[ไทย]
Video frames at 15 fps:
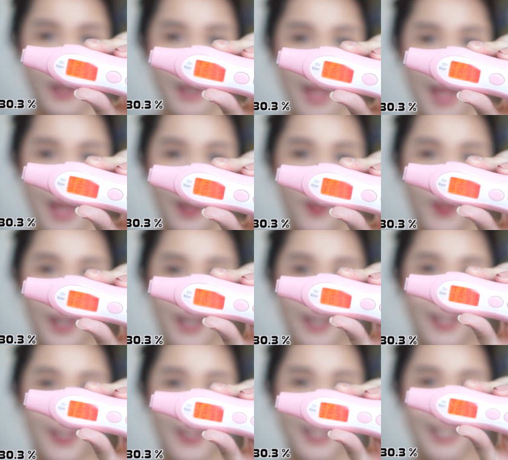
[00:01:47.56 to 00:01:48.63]
นหน้าขวัญ
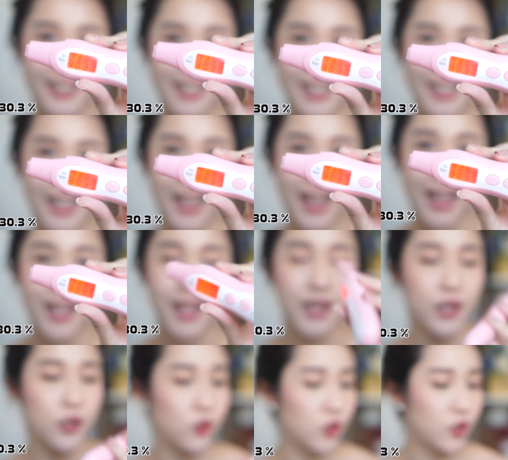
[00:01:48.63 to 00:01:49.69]
ตอนนี้นะคะ
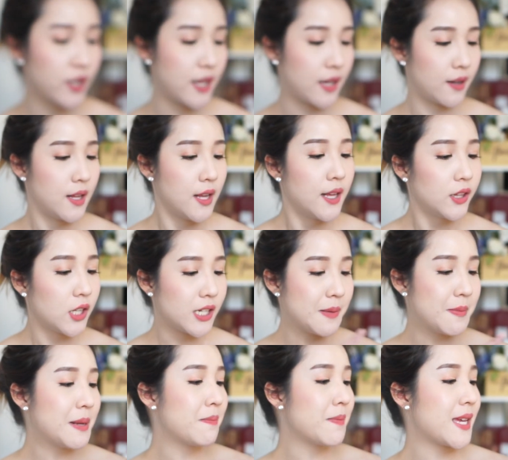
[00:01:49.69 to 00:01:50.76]
ทุกคนเห็นตอนนี้
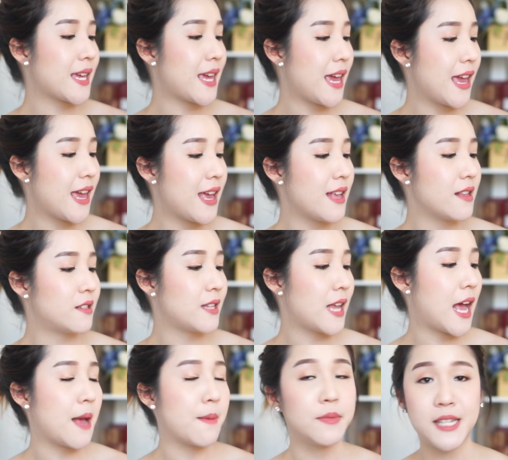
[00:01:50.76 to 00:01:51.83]
มันมีแค่
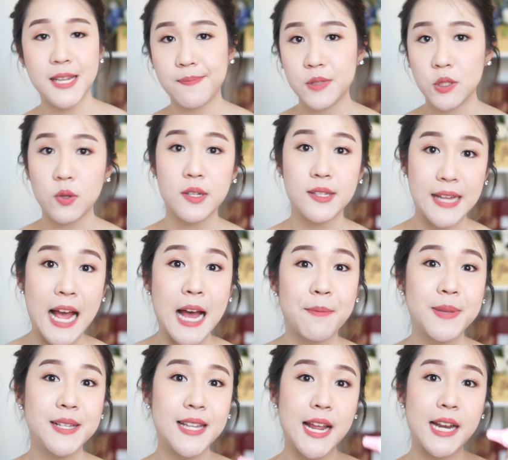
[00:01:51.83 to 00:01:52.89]

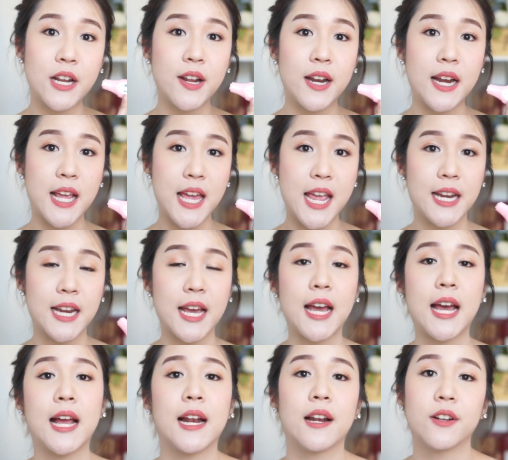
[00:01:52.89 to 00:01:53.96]
30.3%เท่านั้นเองนะ
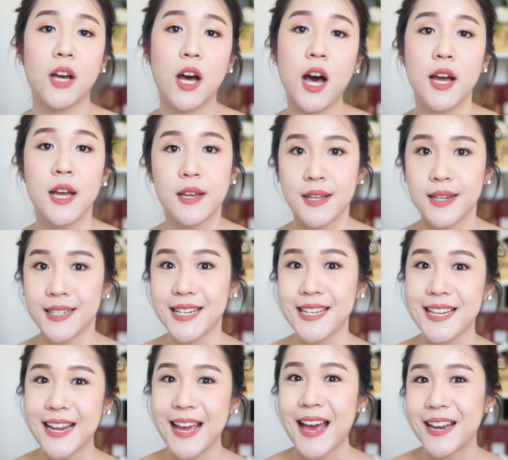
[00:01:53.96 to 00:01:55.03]
คะ แล้วก็ที
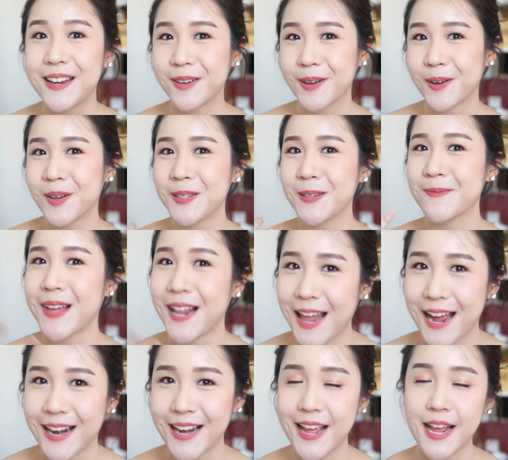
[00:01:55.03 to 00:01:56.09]
นี้นะคะเดี๋ยวเราก็จะมา
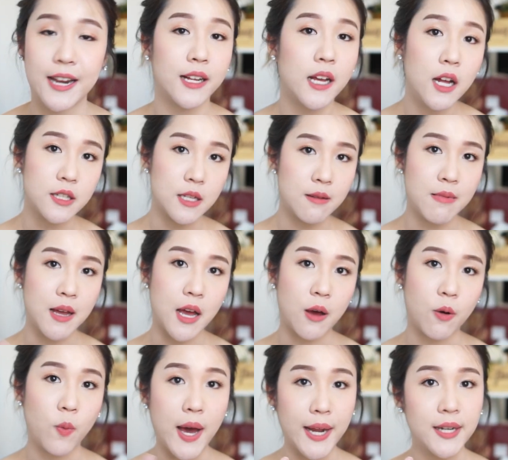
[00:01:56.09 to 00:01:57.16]
ล้างหน้าแล้วก็จะมา
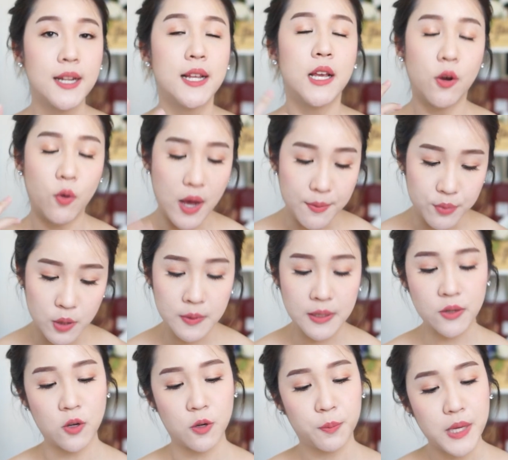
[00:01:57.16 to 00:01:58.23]
วัดความชุ่มชื้
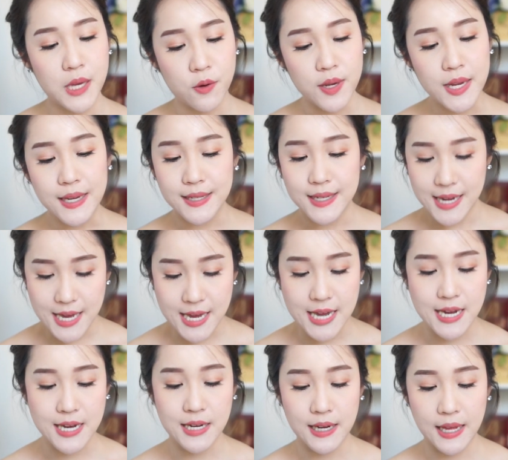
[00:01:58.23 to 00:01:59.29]
นของผิวอีกที
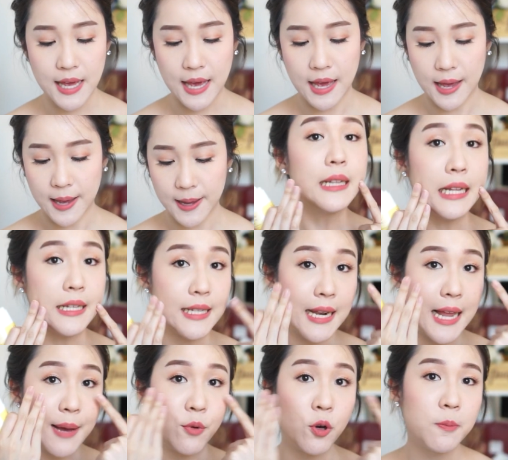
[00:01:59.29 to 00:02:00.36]
นึงนะคะ เราจะ
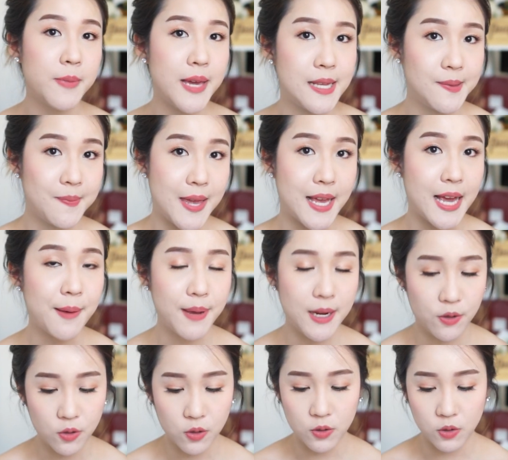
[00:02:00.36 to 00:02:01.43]
ล้างพวกเบสเมคอัพให้
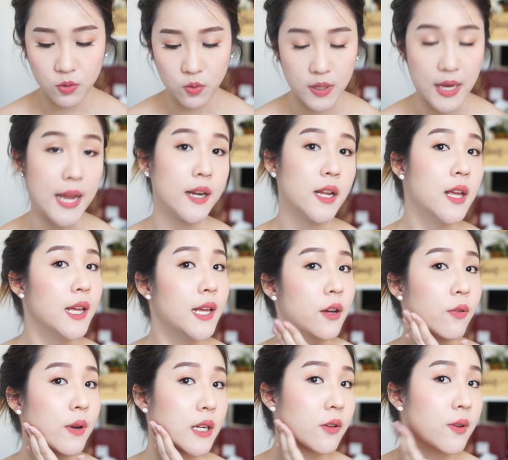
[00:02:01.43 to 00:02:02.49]
ทุกคนดูกัน
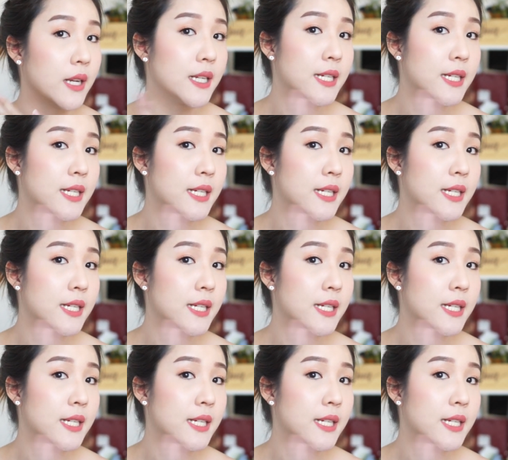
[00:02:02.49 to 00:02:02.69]
วันนี้ขวัญ